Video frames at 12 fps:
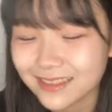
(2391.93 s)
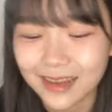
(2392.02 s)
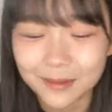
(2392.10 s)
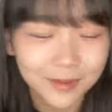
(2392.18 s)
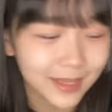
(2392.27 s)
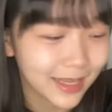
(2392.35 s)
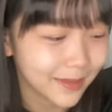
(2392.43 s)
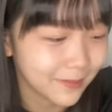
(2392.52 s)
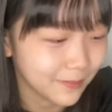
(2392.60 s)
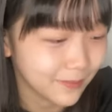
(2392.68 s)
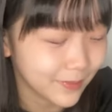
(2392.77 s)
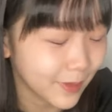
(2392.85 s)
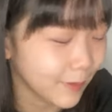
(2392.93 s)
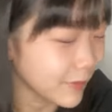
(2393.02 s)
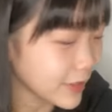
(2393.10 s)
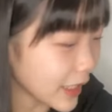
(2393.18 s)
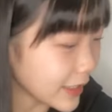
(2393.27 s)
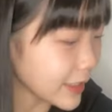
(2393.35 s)
そうあんまねで
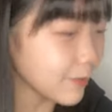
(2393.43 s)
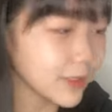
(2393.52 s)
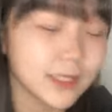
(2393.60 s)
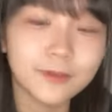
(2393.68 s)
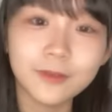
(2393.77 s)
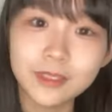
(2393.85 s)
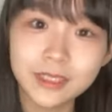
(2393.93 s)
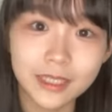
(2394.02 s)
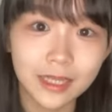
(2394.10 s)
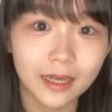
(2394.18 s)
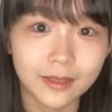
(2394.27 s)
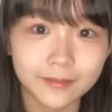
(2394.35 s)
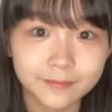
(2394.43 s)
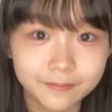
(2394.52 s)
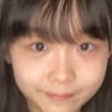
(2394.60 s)
も最近忘れ物してない